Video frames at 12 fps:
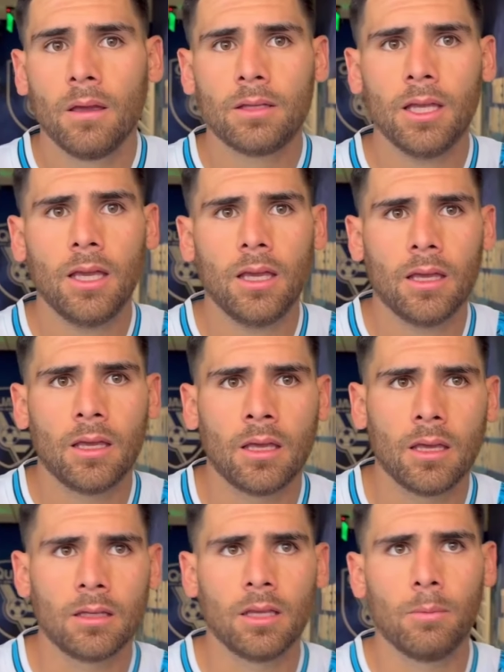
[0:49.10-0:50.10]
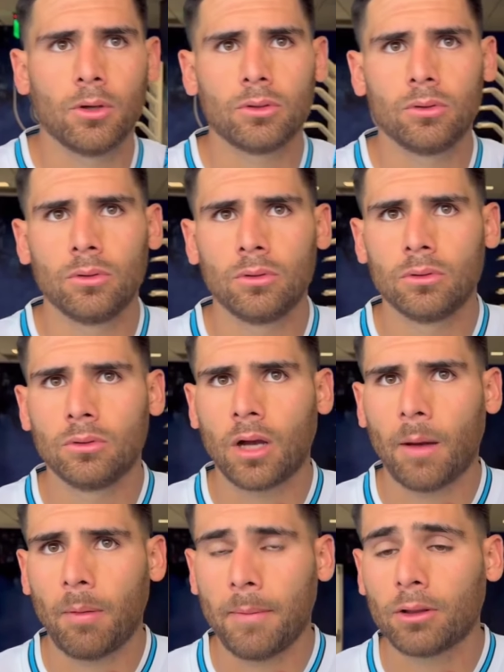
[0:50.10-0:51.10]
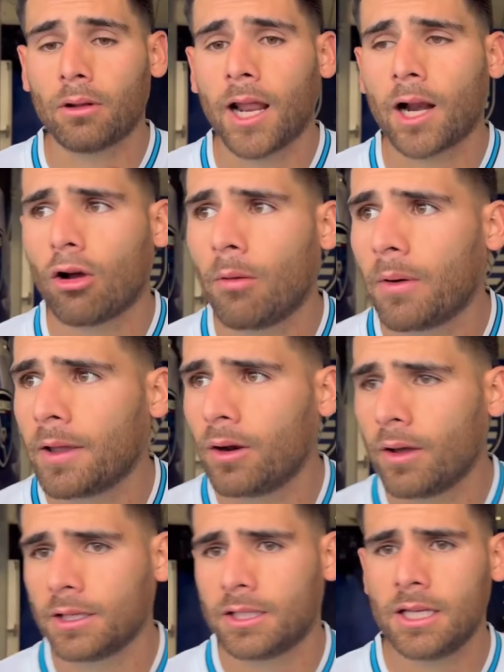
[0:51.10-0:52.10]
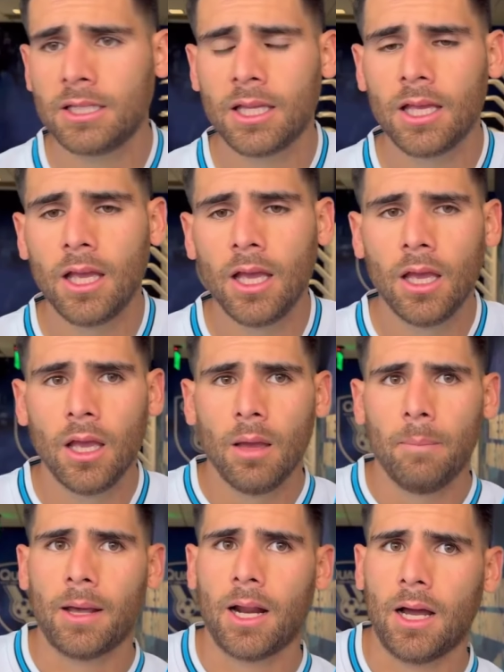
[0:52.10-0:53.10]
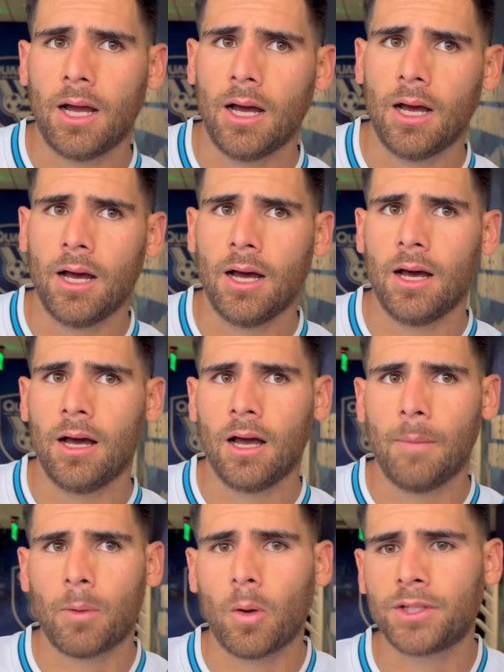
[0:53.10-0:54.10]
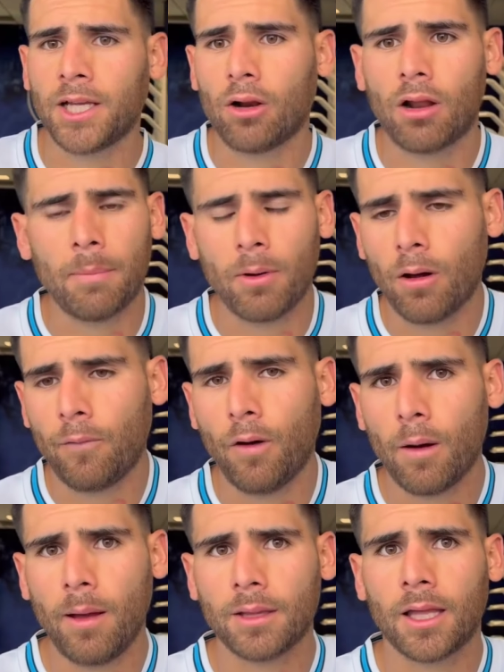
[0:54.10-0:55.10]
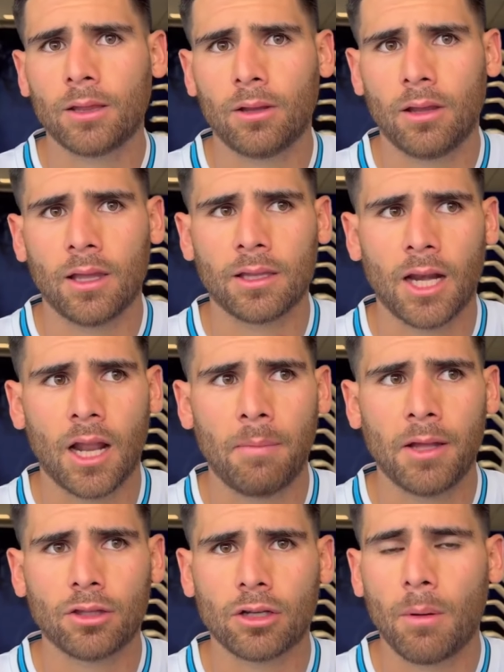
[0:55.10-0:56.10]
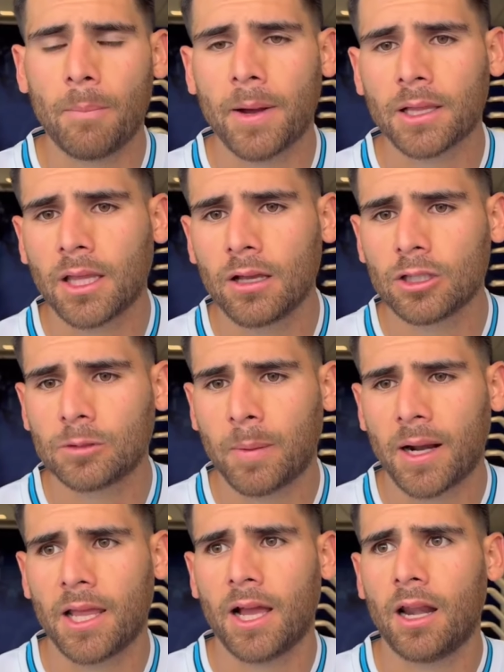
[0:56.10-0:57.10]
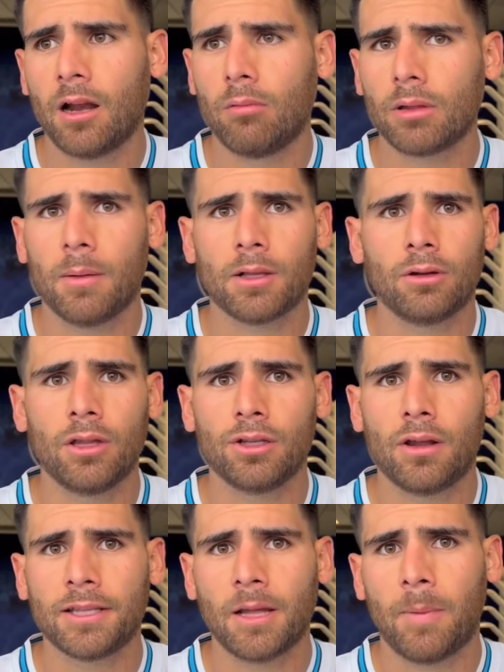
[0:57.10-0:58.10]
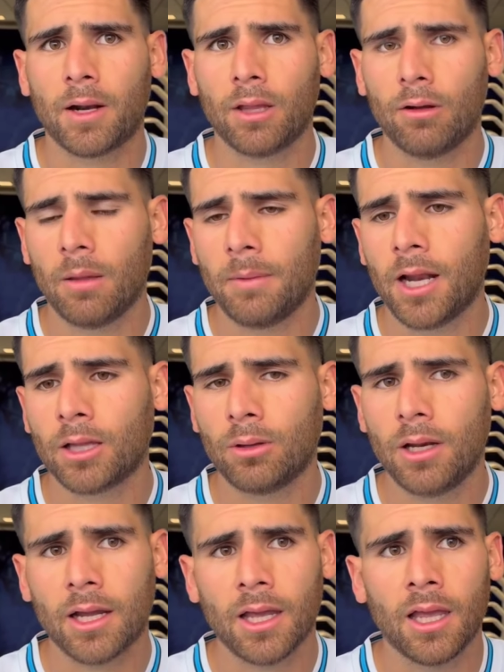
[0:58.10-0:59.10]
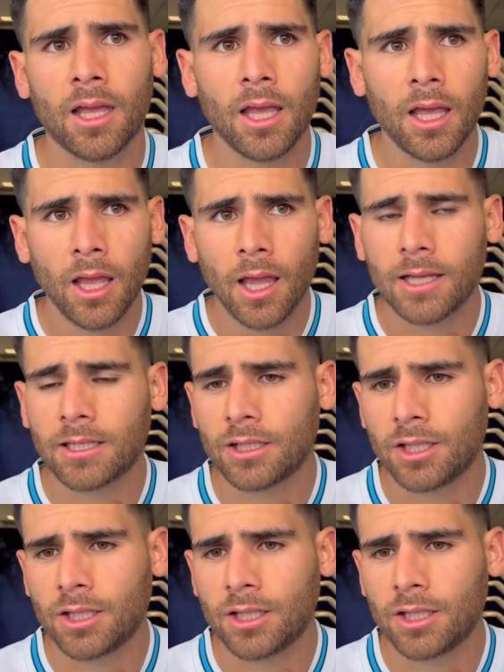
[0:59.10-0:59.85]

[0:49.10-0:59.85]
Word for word: Sí, hicimos un campamento largo, como bien lo decís, para aprovecharlo de la mejor forma, tanto en entrenamientos como en partidos, para llegar en óptimas condiciones a partido eliminatoria que es el